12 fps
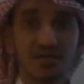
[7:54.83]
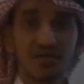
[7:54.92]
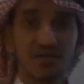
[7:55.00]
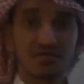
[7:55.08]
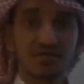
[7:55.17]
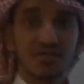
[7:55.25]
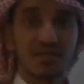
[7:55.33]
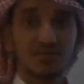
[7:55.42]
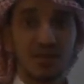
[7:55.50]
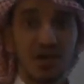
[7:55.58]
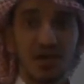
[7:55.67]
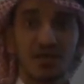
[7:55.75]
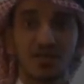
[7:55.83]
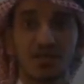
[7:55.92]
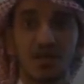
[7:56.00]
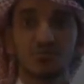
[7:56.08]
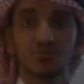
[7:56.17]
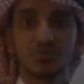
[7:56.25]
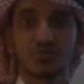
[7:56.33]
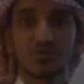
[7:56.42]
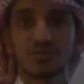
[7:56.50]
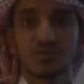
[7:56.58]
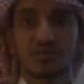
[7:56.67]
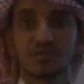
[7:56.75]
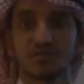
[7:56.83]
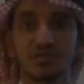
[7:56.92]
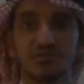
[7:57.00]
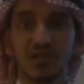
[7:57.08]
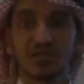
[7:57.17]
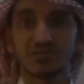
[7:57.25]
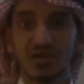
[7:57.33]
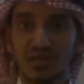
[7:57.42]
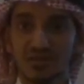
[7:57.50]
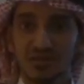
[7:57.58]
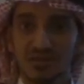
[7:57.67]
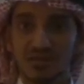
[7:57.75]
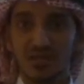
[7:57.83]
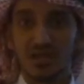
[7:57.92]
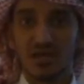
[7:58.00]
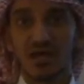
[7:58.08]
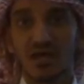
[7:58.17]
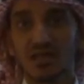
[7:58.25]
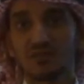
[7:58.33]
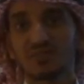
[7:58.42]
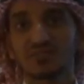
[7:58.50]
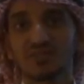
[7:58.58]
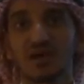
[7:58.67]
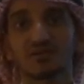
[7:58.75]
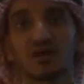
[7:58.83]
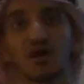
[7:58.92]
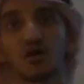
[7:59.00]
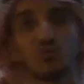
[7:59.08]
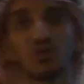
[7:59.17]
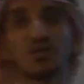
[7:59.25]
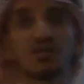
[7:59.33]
انت كباحث لابد انك تبدا تحدد المسار او